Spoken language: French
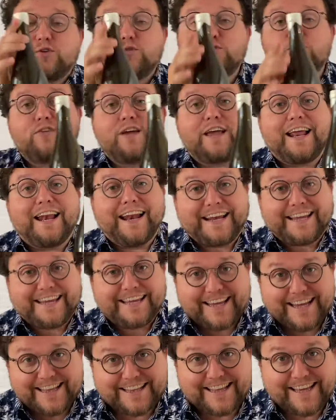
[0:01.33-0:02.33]
cuvée La
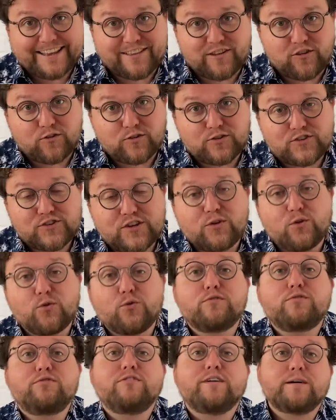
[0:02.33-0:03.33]
Cadenne, c'est
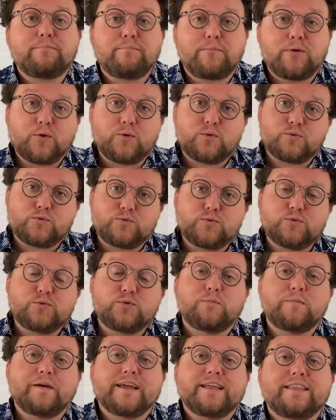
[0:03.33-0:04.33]
le vin blanc du
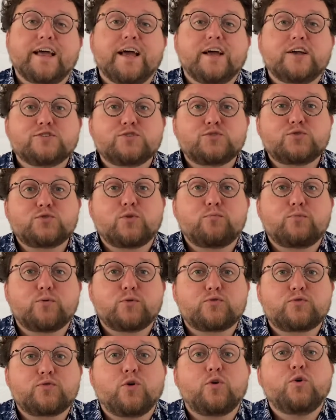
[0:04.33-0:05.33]
domaine,
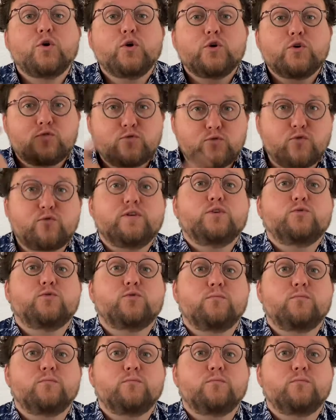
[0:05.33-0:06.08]
100% Sauvignon